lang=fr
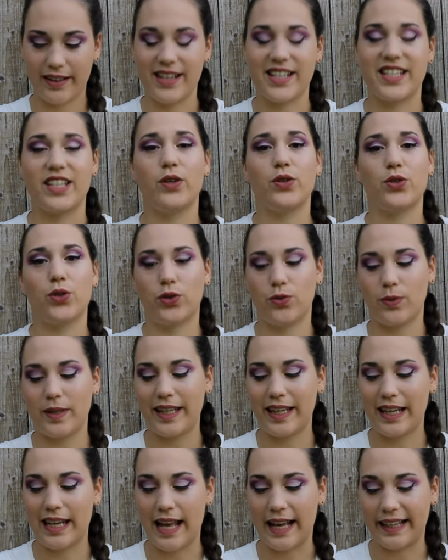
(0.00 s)
J'ai aujourd'hui
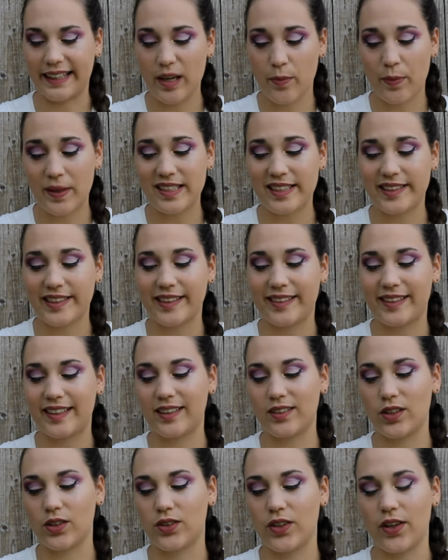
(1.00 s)
la capacité
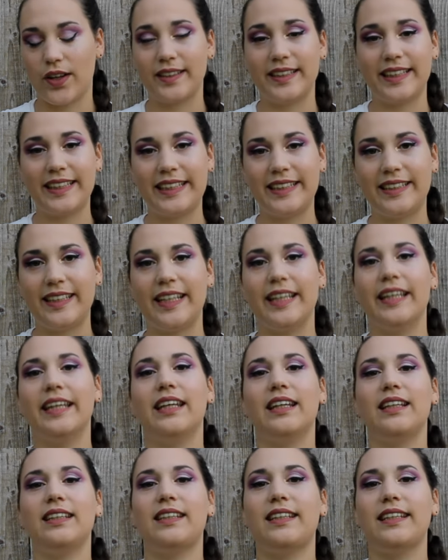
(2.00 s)
détenteur d'équidé
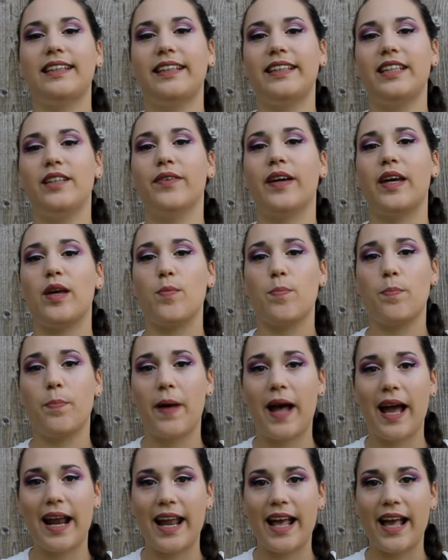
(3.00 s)
qui est délivrée
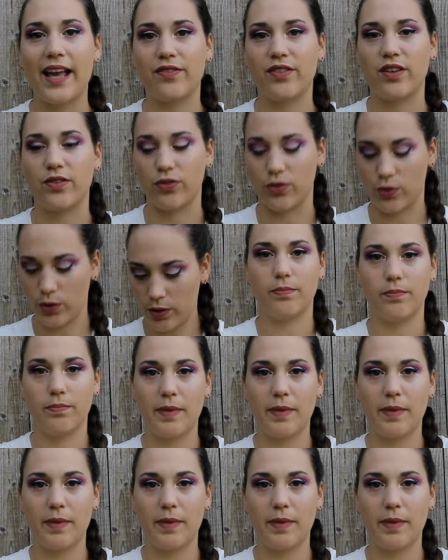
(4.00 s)
par la FFE,